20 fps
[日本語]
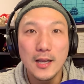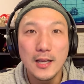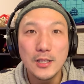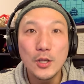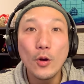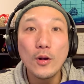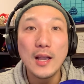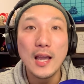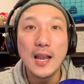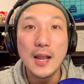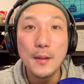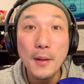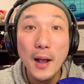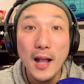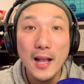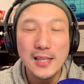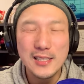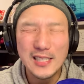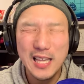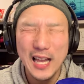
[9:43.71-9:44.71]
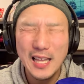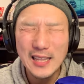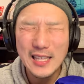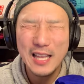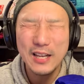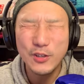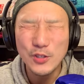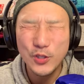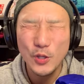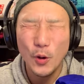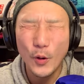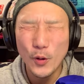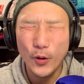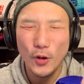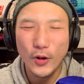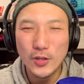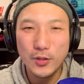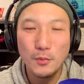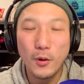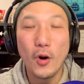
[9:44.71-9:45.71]
よければ、チャンネル登
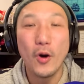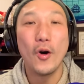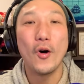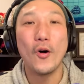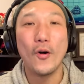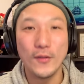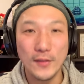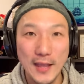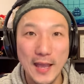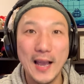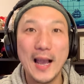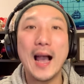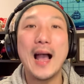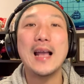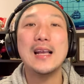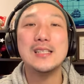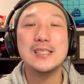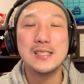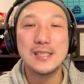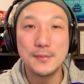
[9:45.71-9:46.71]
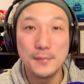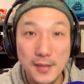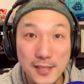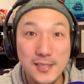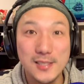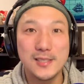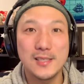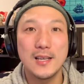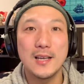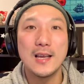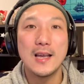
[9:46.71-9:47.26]
録もお願いします。